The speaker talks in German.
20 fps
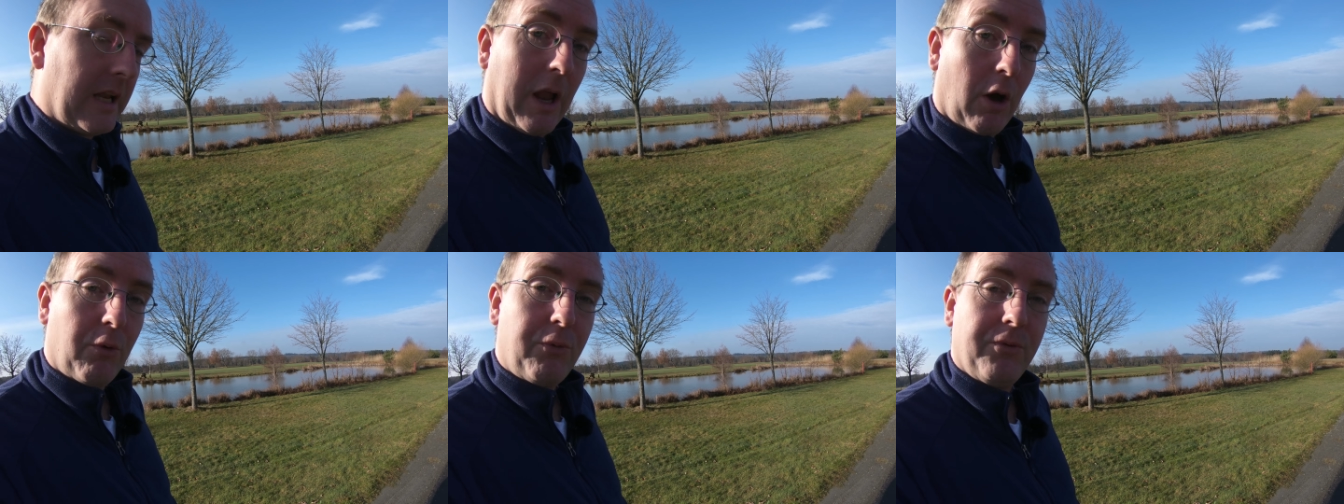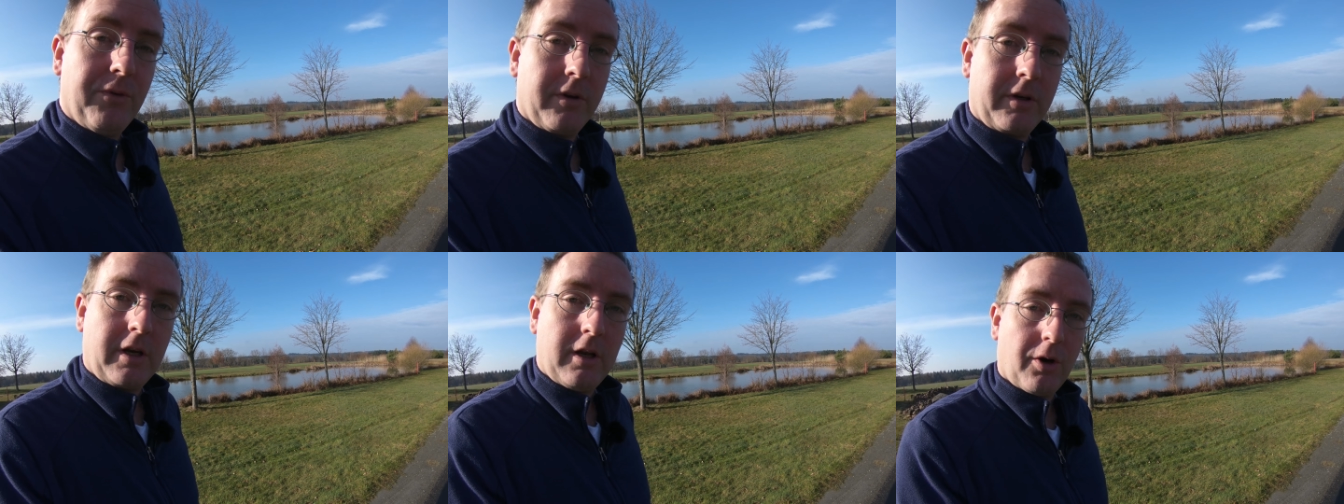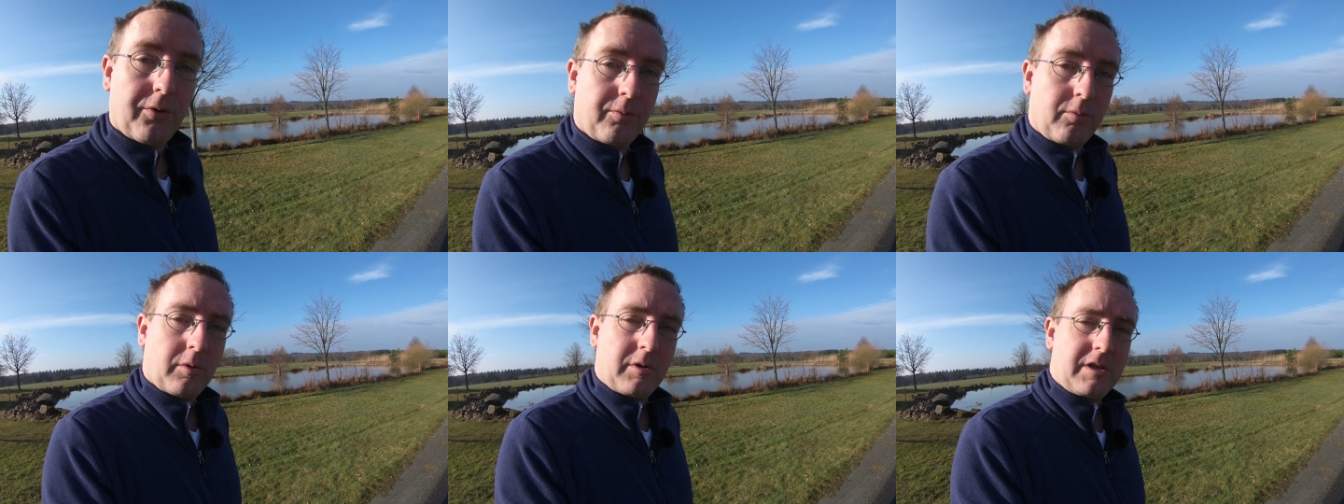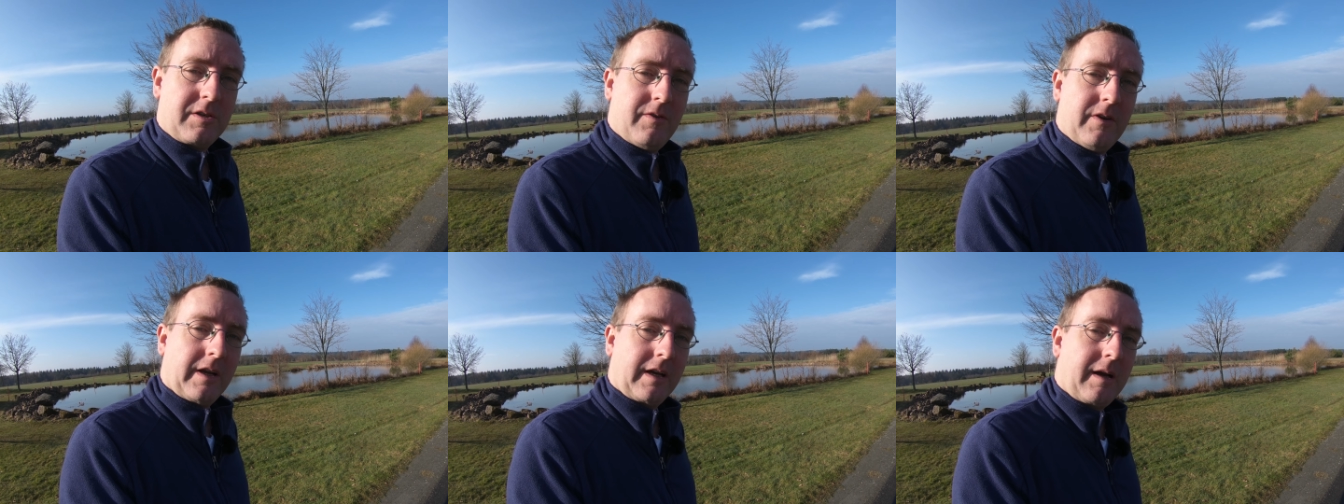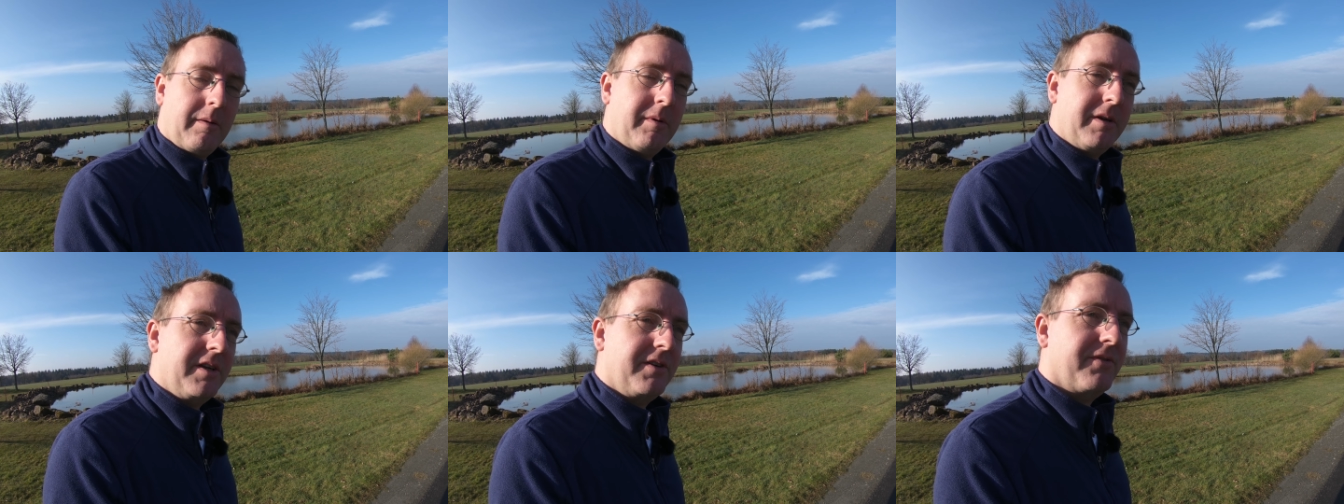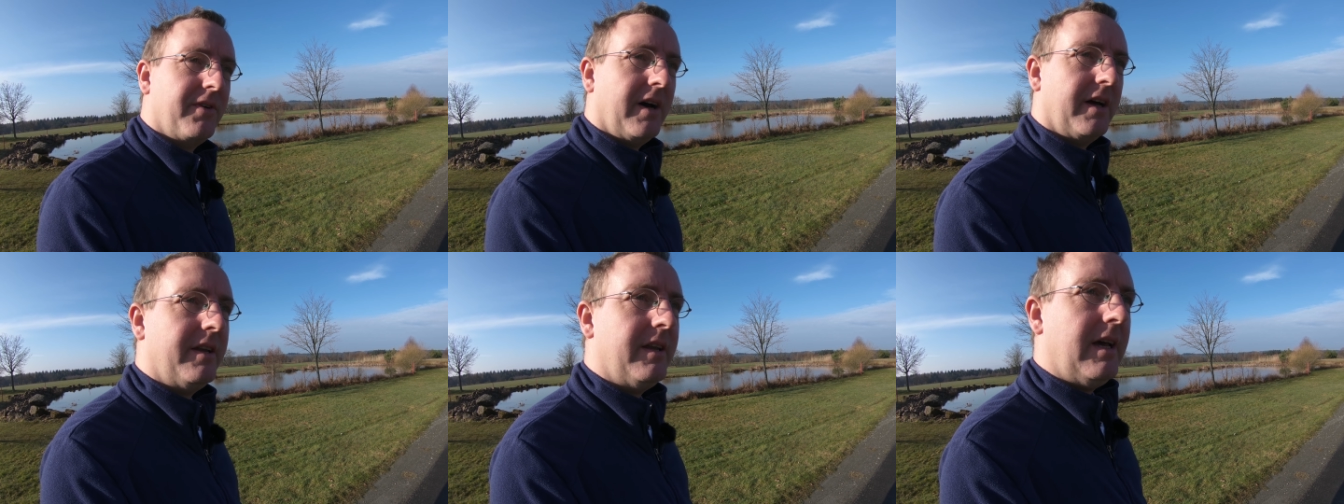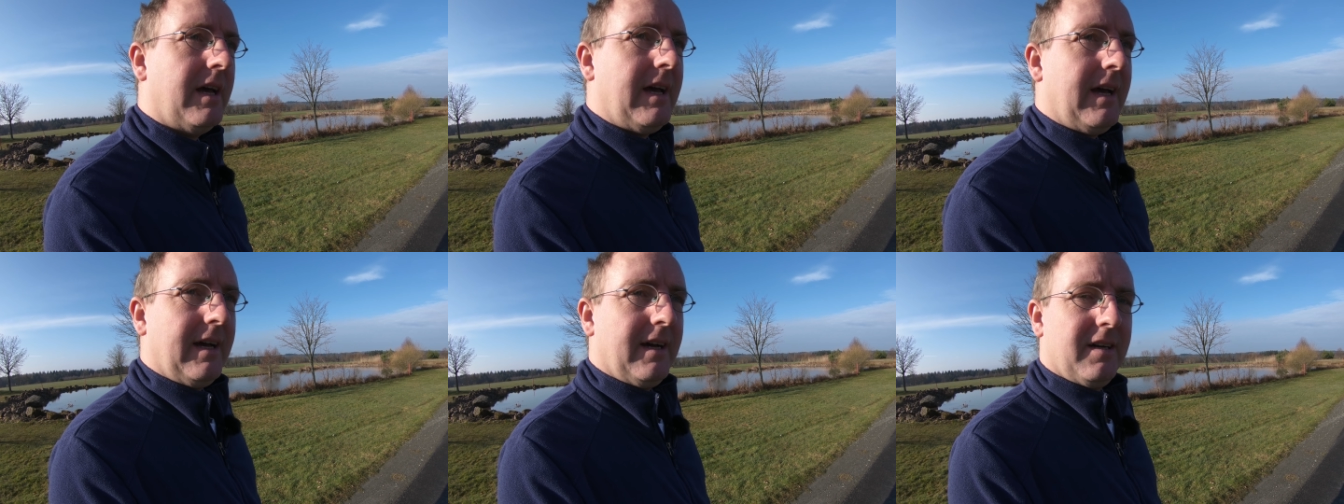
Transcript: gelaufen, gelaufen, Gottes Willen, da kann man nicht fahren.